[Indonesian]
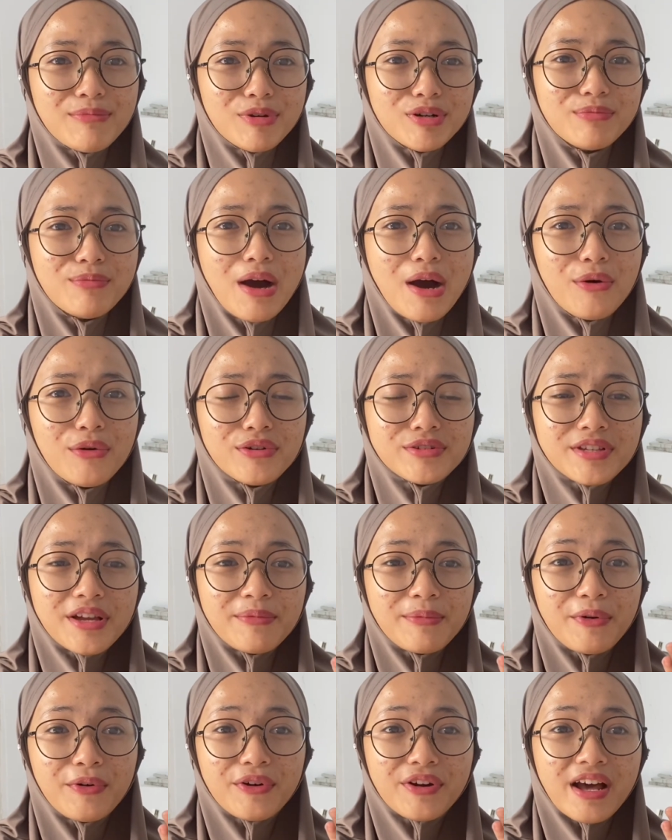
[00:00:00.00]
berbaur
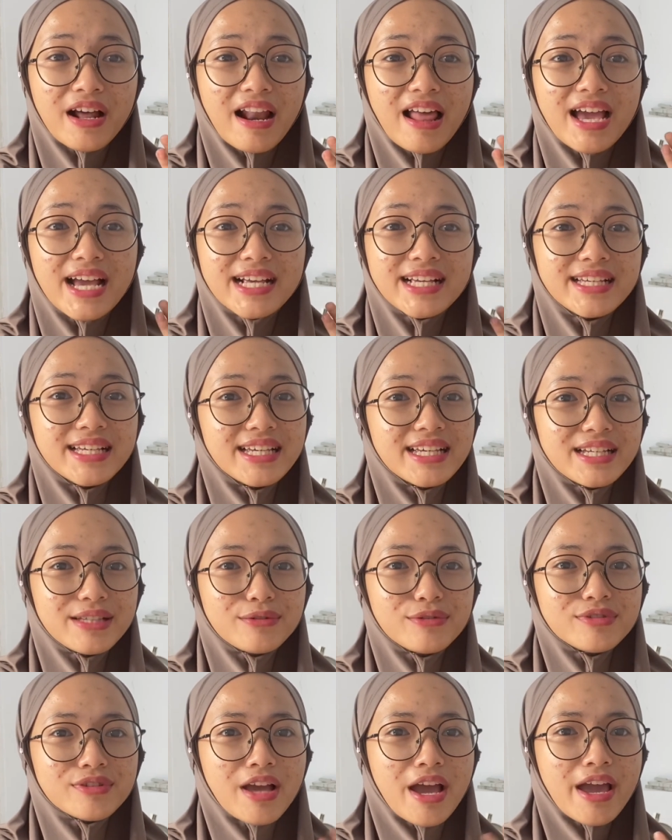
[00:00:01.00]
sama orang lagi
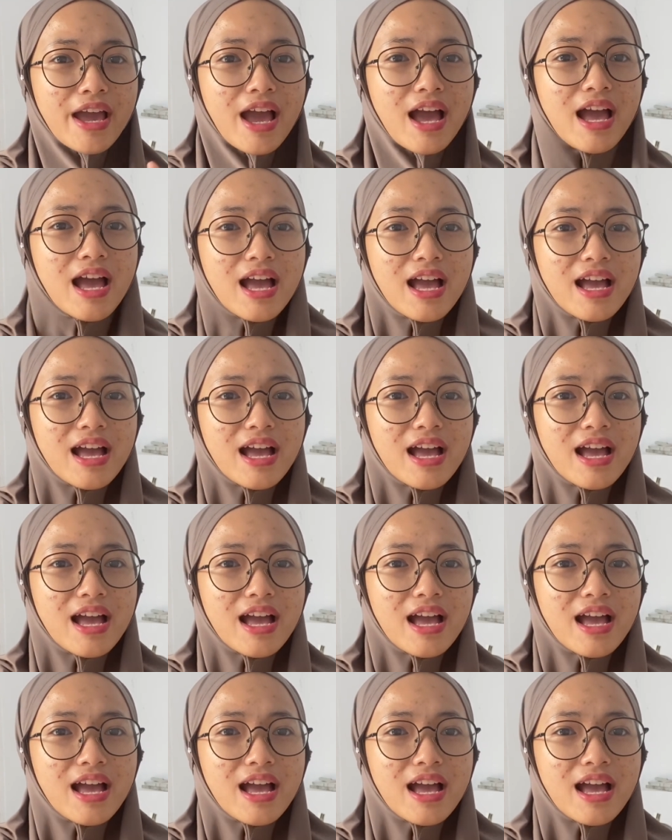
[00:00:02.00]
terus kayak